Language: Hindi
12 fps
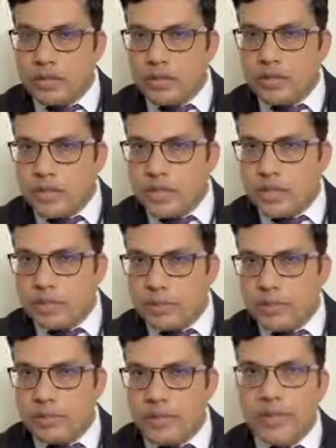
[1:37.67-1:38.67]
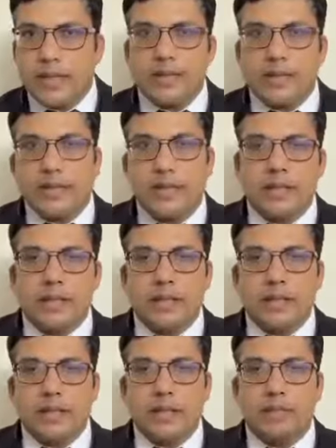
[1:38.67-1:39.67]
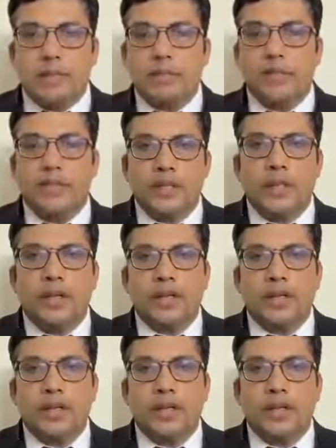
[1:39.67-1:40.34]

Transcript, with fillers: इस मशीन में भी एक्सरेज निकलती हैं बट मशीन